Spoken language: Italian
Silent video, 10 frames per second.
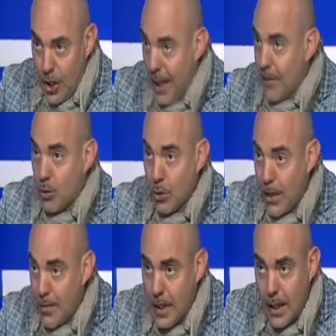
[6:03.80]
dalla
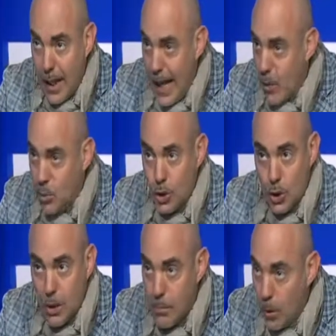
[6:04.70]
fotografia
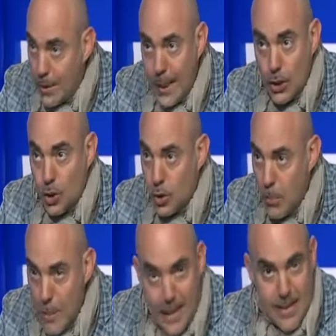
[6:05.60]
l'audio, il montaggio,
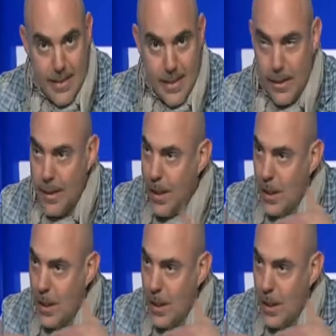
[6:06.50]
il mixer,